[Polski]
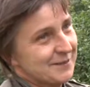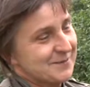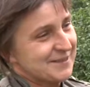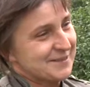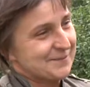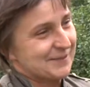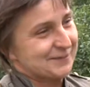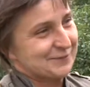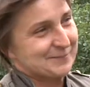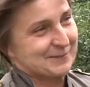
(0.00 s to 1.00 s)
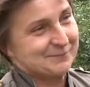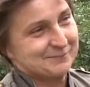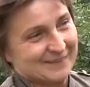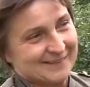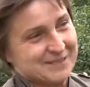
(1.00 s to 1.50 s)
nam się zebrać grupę
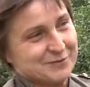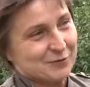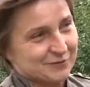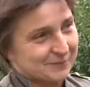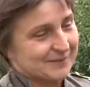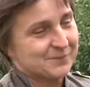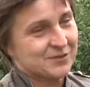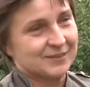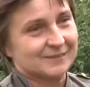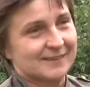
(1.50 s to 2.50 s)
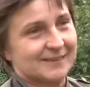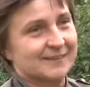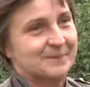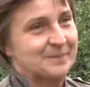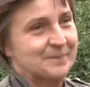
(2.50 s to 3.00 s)
15 osób na początek,
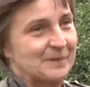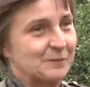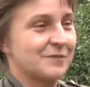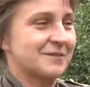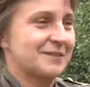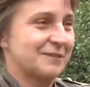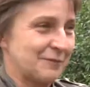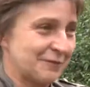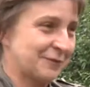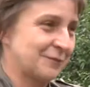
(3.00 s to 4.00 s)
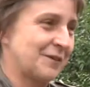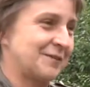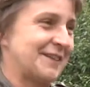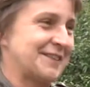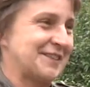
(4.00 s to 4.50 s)

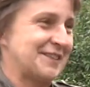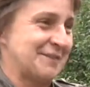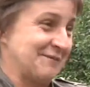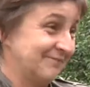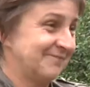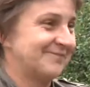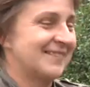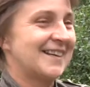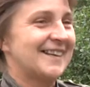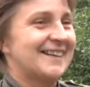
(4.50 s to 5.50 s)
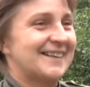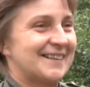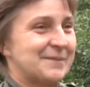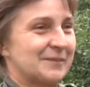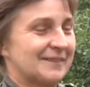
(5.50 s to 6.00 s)
ukonstytuować się
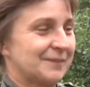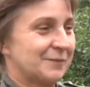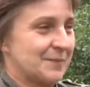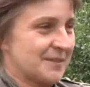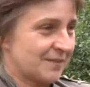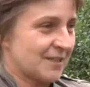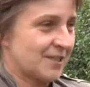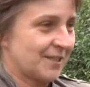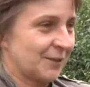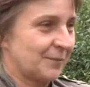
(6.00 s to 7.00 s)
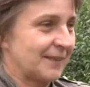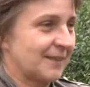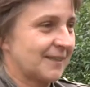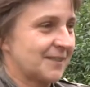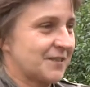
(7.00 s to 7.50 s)
e, pod tytułem Stowarzyszenie
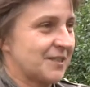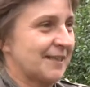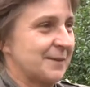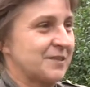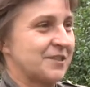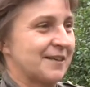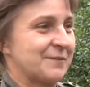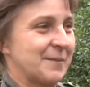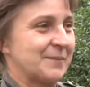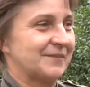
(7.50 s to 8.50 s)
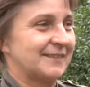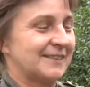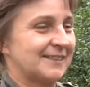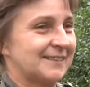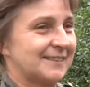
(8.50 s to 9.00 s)
Opieki nad Zwierzętami Cztery Łapy w
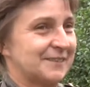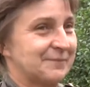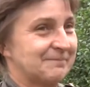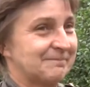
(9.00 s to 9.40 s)
Niedzicy.